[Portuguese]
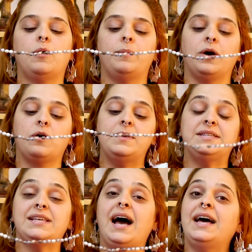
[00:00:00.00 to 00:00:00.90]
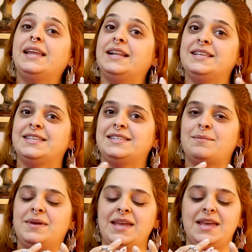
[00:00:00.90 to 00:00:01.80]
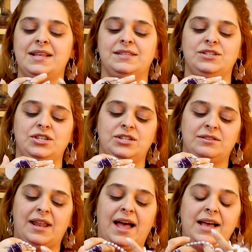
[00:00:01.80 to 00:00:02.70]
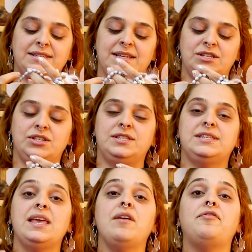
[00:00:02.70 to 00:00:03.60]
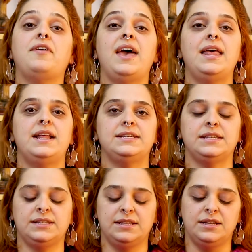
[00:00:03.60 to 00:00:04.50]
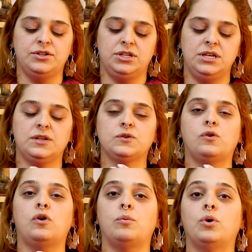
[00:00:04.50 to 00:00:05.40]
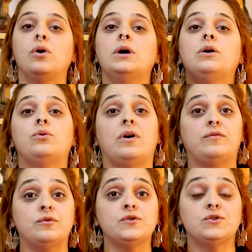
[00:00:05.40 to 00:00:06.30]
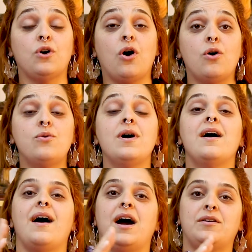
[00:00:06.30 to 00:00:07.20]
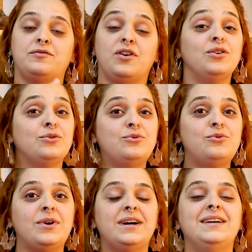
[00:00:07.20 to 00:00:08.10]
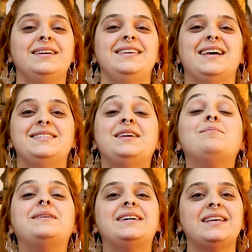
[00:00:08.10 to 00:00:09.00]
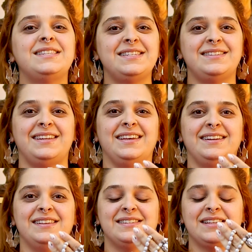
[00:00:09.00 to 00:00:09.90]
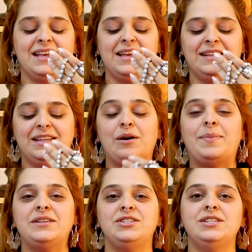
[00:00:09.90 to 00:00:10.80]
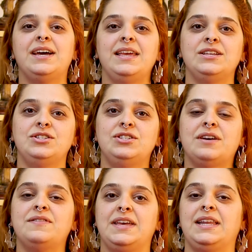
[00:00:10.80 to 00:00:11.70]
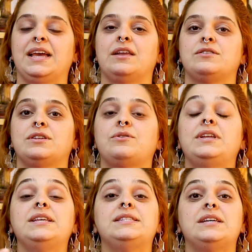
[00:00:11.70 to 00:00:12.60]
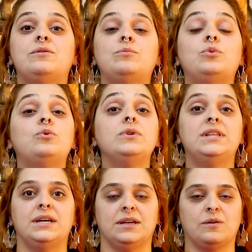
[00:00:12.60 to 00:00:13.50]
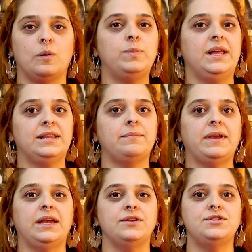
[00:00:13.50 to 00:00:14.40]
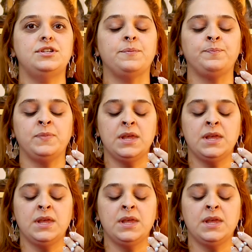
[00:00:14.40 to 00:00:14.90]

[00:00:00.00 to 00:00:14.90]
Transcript: Bom, para começar, né, nesses saberes, a gente traz, né, a gente se refere a essas energias como o avô sol, a avó Lua e as irmãs Estrelas. Então, a partir daí, a gente já vê né, que a nossa conexão muda completamente.